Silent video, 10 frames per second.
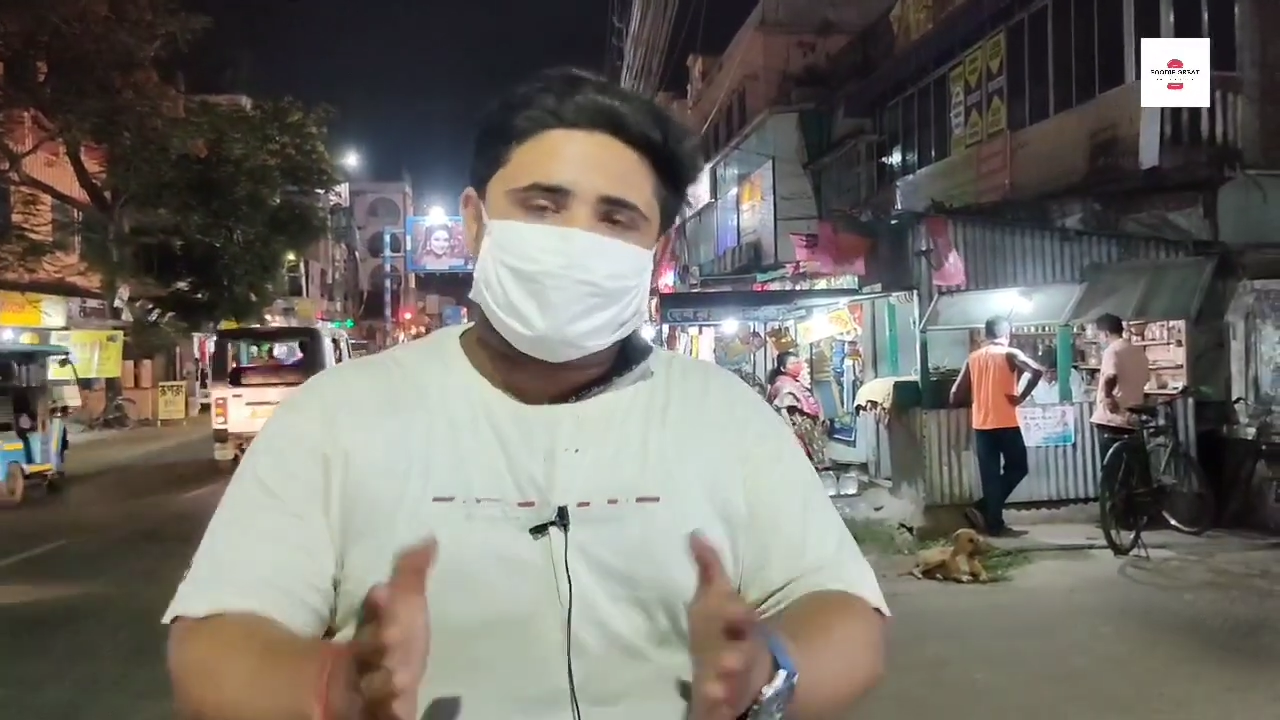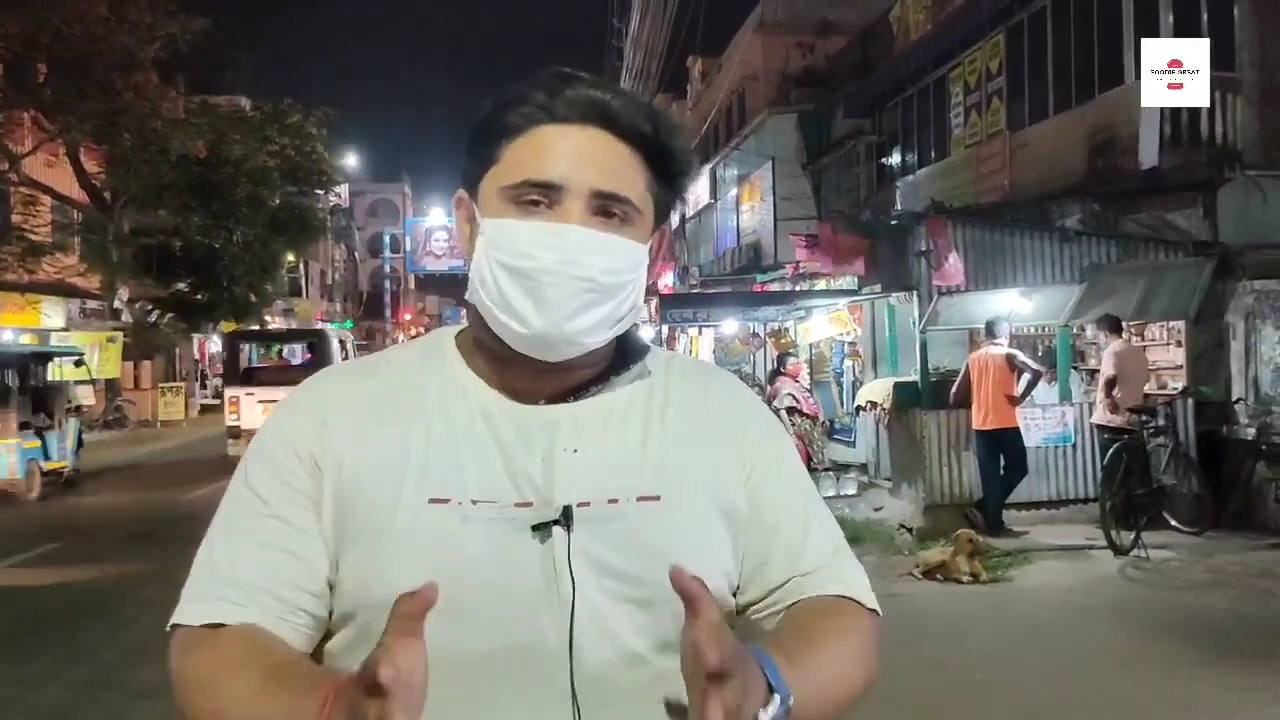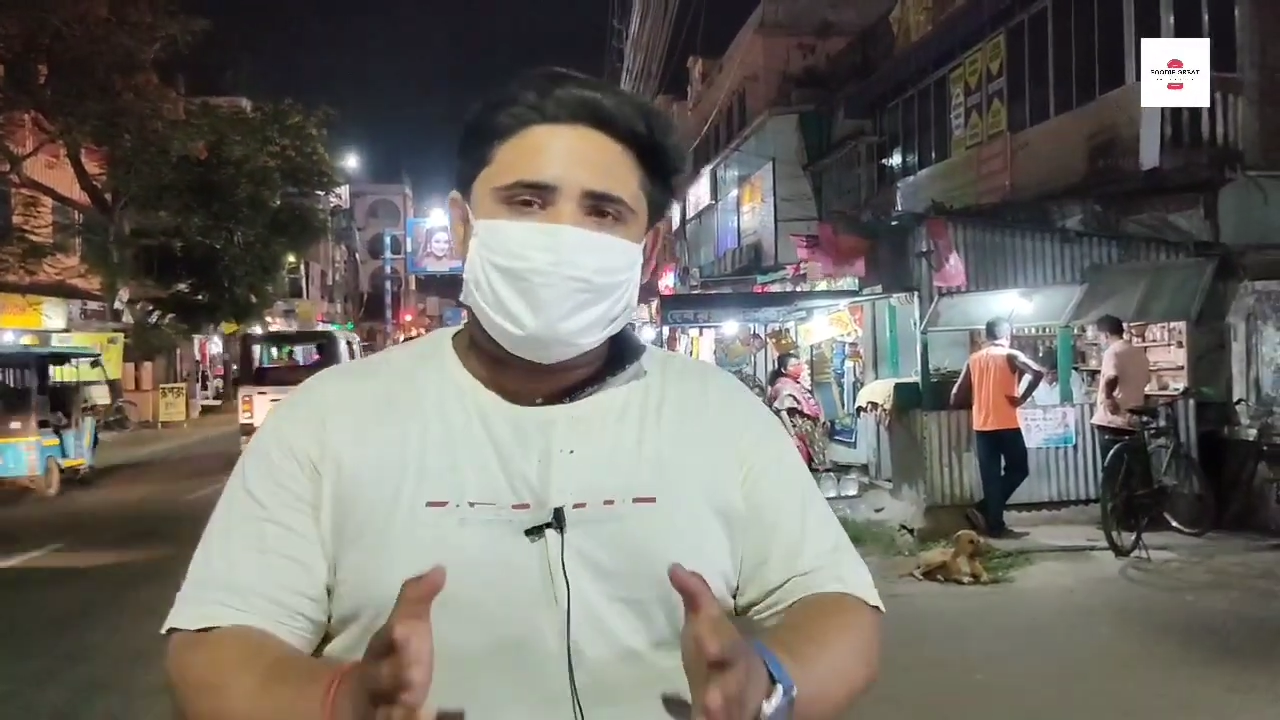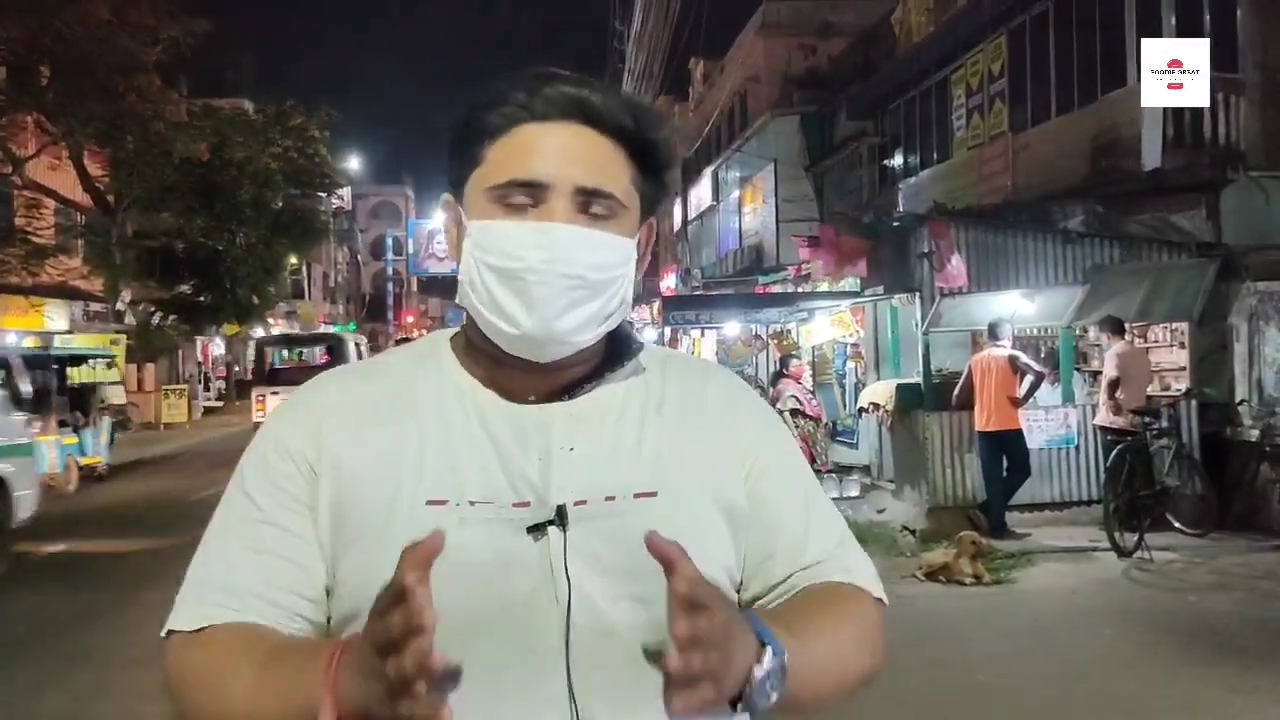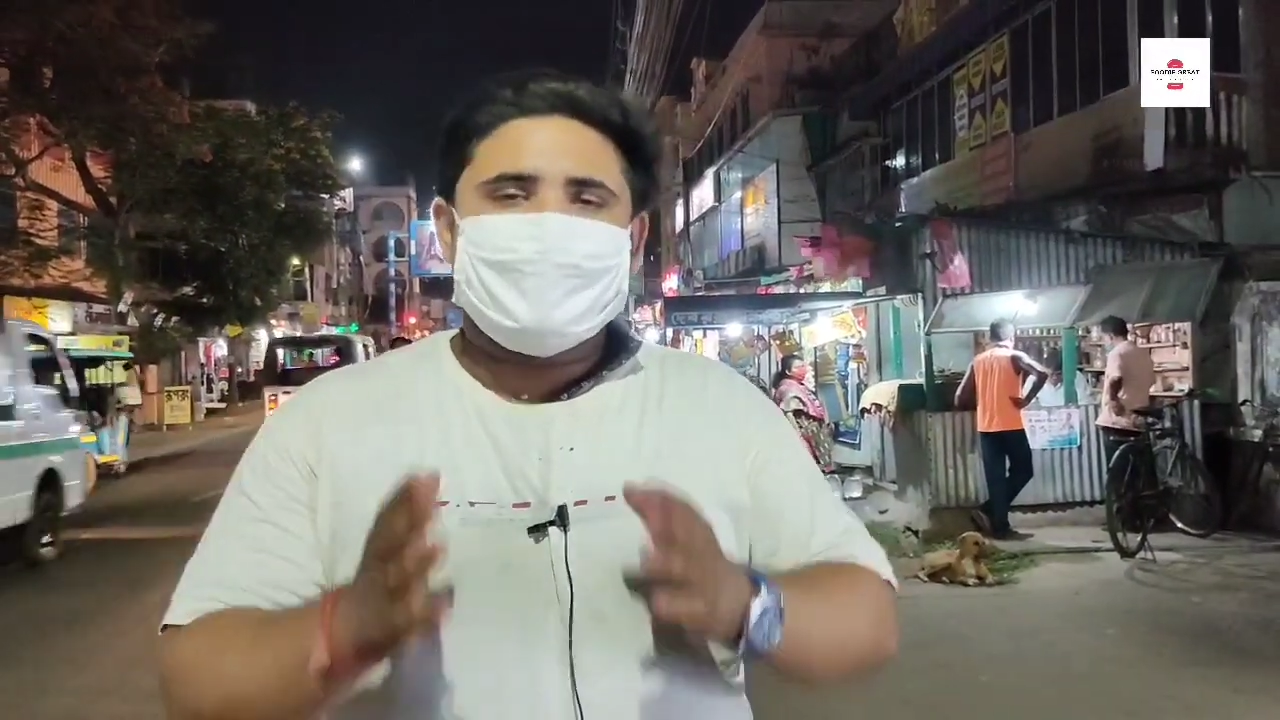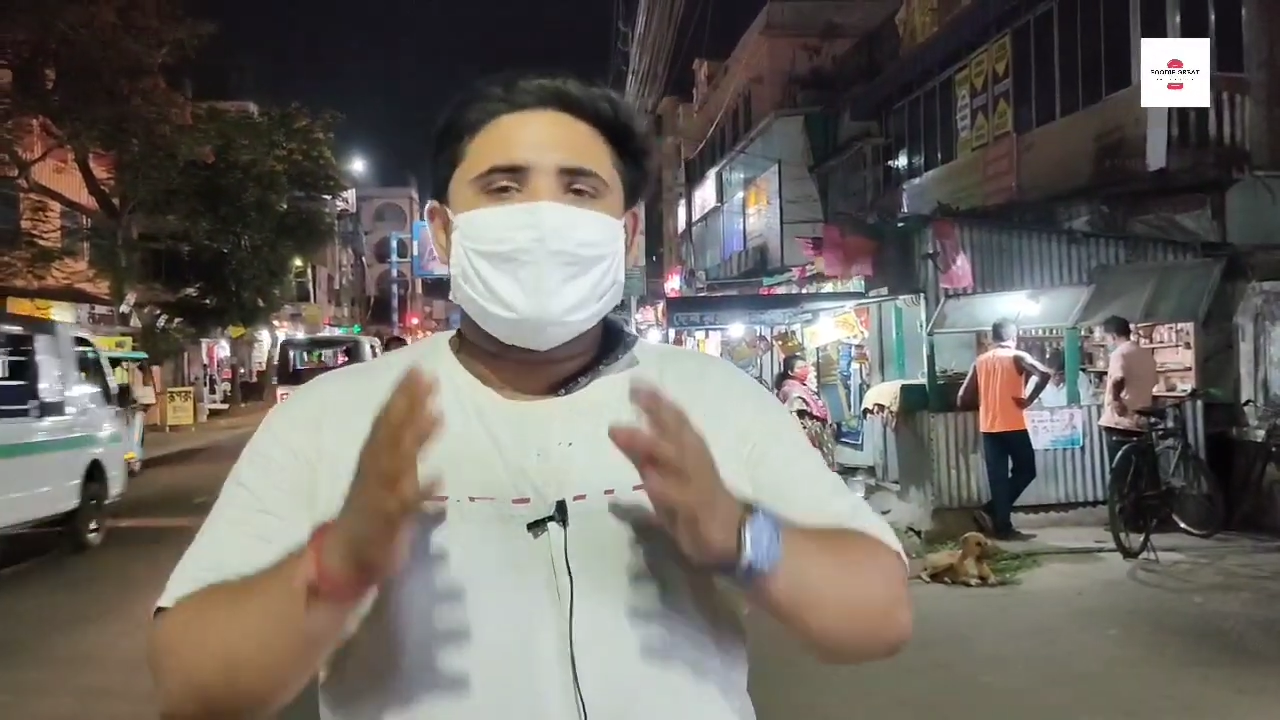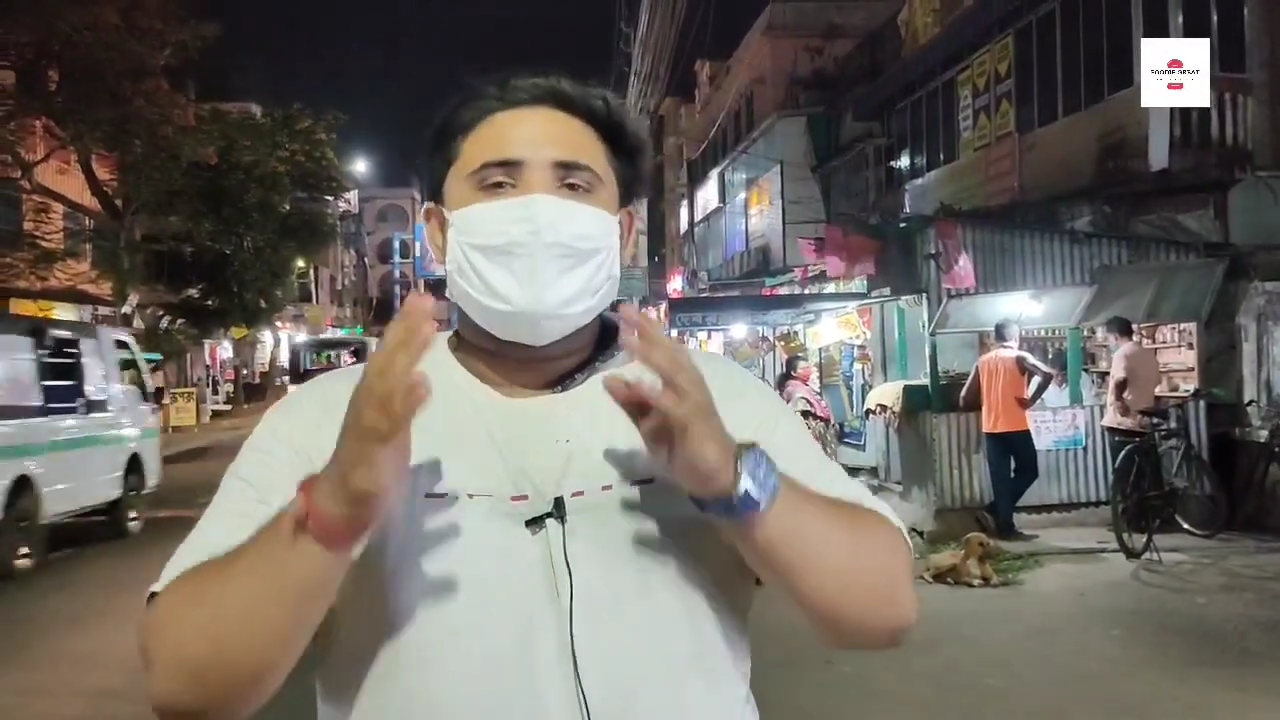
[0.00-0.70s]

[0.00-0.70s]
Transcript: ইউজ করুন